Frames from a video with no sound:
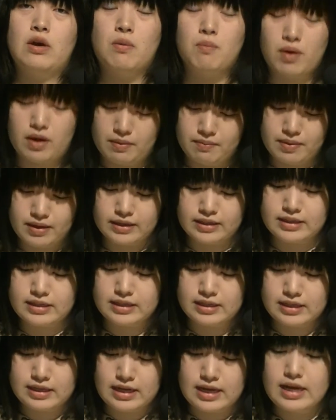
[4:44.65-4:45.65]
思いま
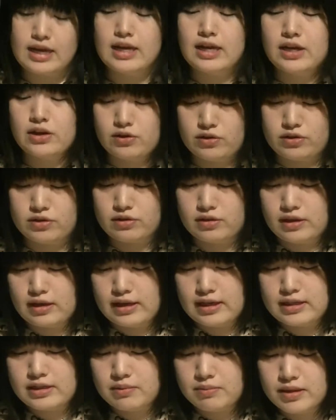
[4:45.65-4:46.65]
す。よろしくお
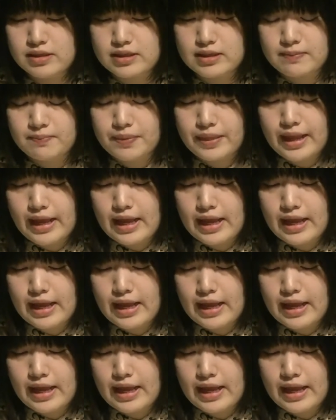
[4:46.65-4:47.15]
願いします。